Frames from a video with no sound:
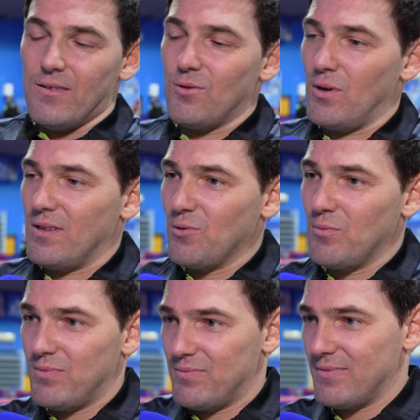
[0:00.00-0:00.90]
Ой, ну,
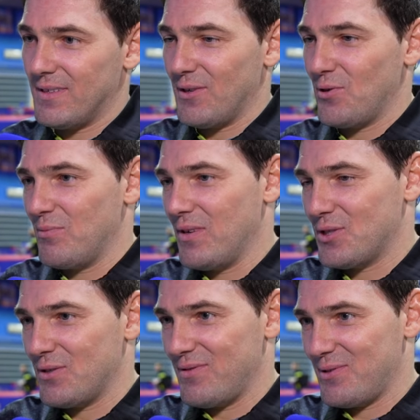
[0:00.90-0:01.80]
герои
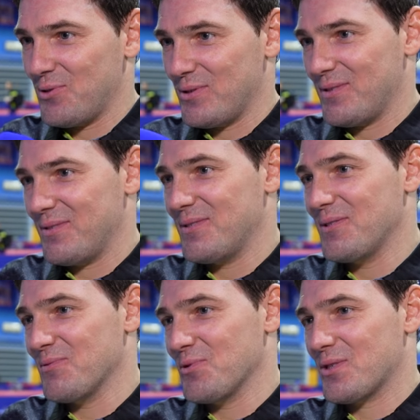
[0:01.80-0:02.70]
матча вы что-то...
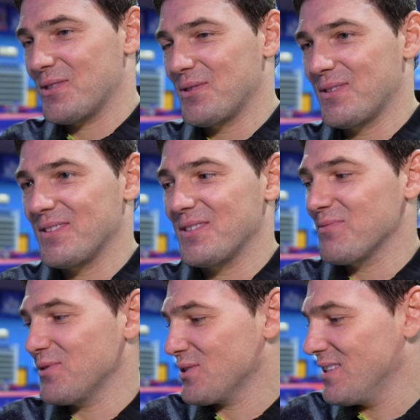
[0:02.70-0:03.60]
Конечно, два очка и
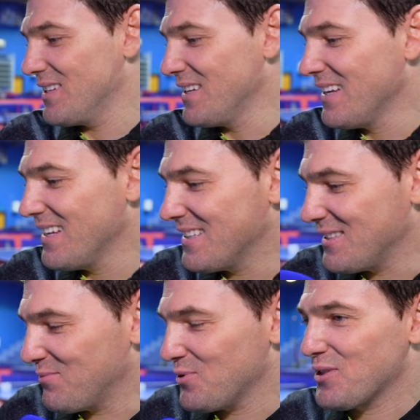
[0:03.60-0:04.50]
такие красивые.
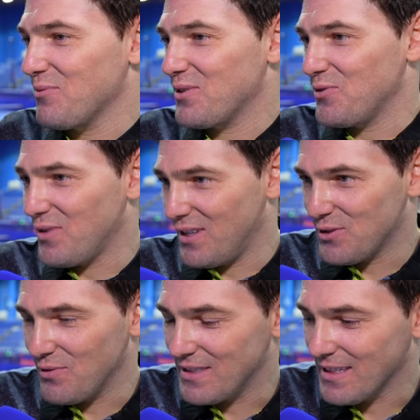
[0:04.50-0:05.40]
Немножко
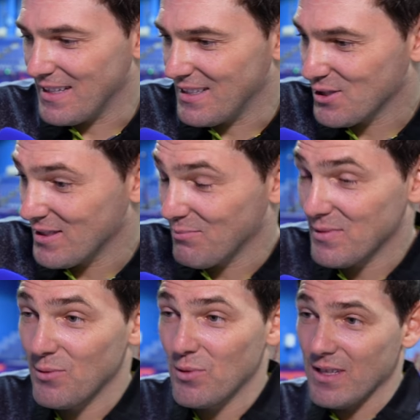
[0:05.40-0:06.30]
преувеличиваете, конечно.
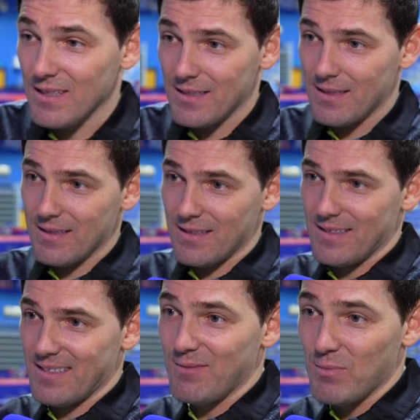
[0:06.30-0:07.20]
Дебютанты
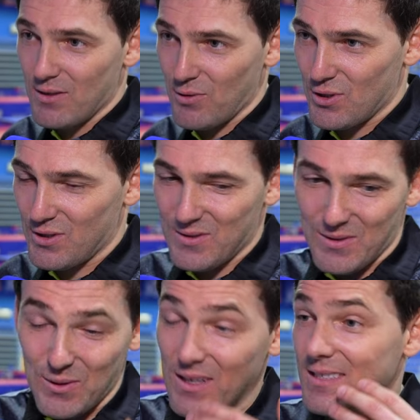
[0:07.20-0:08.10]
э, и мы тоже,
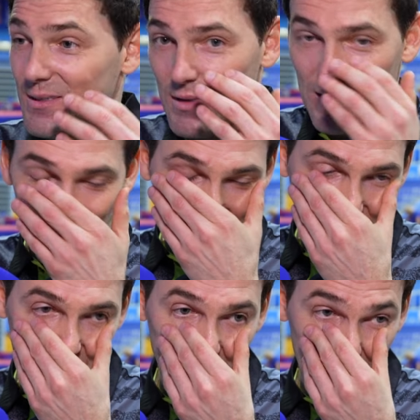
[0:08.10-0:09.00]
я себя имею в
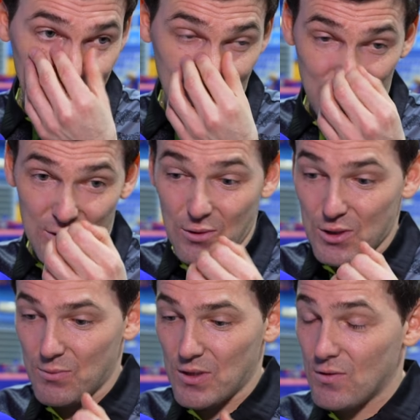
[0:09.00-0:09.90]
виду. Поэтому
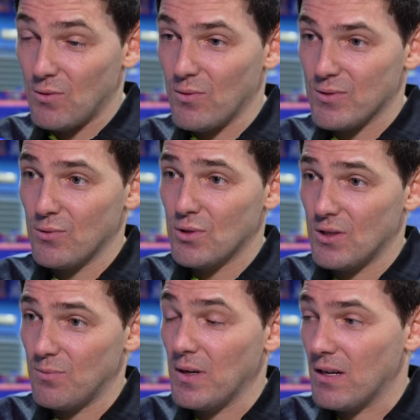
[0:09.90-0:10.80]
сложный матч в любом
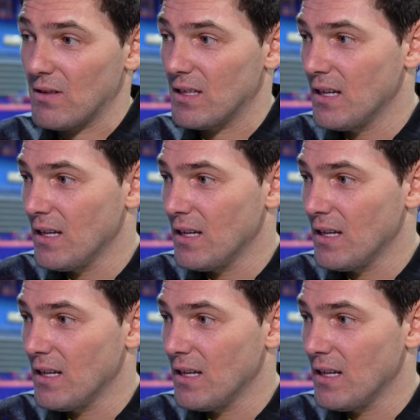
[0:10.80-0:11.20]
случае первый.